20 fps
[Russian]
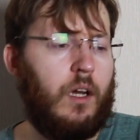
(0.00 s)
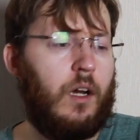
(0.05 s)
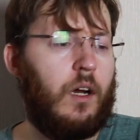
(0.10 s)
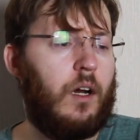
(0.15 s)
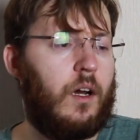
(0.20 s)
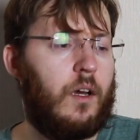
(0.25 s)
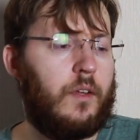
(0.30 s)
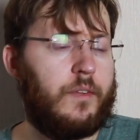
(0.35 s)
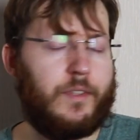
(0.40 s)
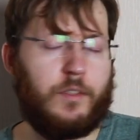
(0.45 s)

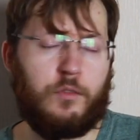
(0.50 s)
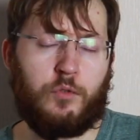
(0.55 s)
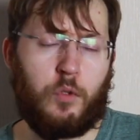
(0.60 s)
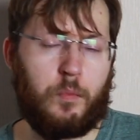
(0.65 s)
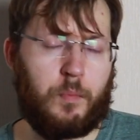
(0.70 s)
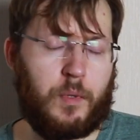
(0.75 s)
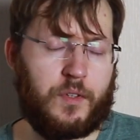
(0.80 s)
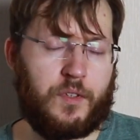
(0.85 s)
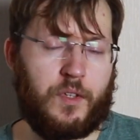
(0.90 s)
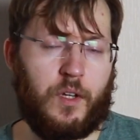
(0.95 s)
А,
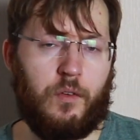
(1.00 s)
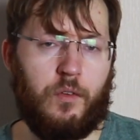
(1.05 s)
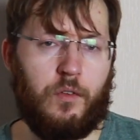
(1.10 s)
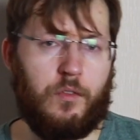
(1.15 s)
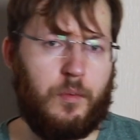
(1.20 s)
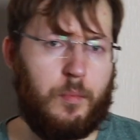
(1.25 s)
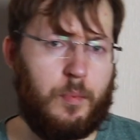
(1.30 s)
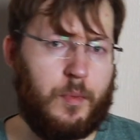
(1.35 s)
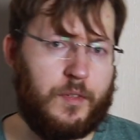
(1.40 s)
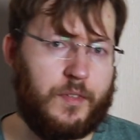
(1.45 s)
ссылку поставлю
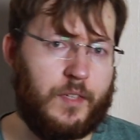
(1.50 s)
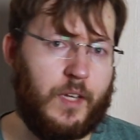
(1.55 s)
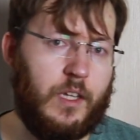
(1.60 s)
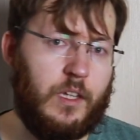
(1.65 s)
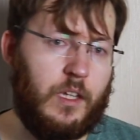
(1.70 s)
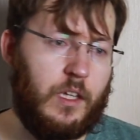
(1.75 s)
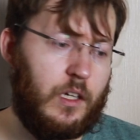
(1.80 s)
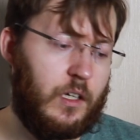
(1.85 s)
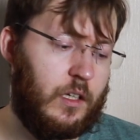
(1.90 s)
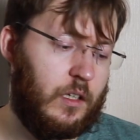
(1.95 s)
в
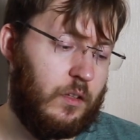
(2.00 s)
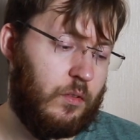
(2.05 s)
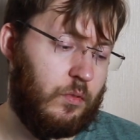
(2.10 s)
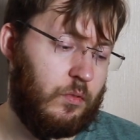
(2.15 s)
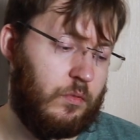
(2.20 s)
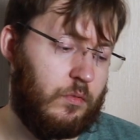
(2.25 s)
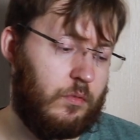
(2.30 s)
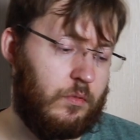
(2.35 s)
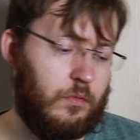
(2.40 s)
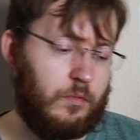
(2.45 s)
описании,
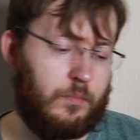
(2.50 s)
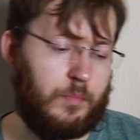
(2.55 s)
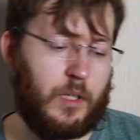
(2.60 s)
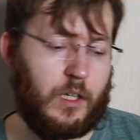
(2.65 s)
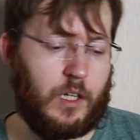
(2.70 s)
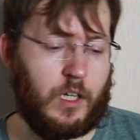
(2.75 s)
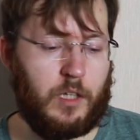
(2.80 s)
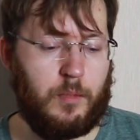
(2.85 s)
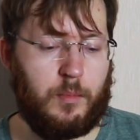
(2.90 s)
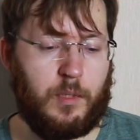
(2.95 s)
ну, по
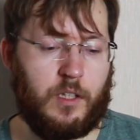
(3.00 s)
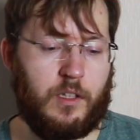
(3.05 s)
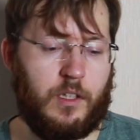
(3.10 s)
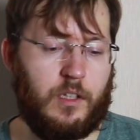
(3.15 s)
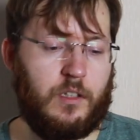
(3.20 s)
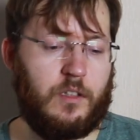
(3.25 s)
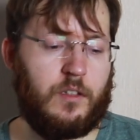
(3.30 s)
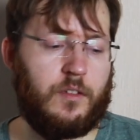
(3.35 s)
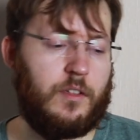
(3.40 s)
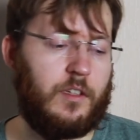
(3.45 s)
крайней мере, на
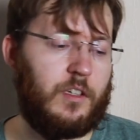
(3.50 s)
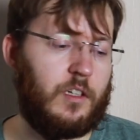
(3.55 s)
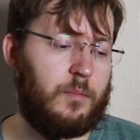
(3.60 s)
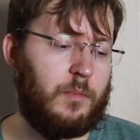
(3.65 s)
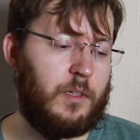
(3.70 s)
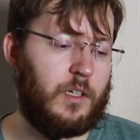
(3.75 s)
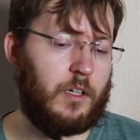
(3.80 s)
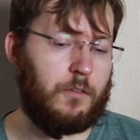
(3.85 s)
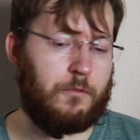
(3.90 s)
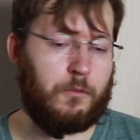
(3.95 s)
один из этих
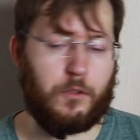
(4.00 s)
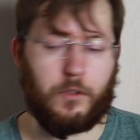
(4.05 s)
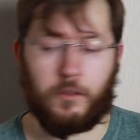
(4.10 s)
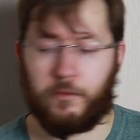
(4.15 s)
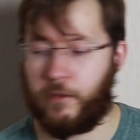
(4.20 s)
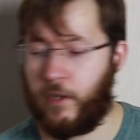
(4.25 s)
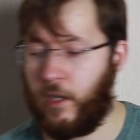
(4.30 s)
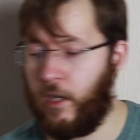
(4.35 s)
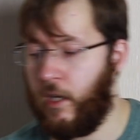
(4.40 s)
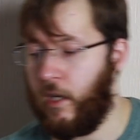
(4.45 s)
микрофонов.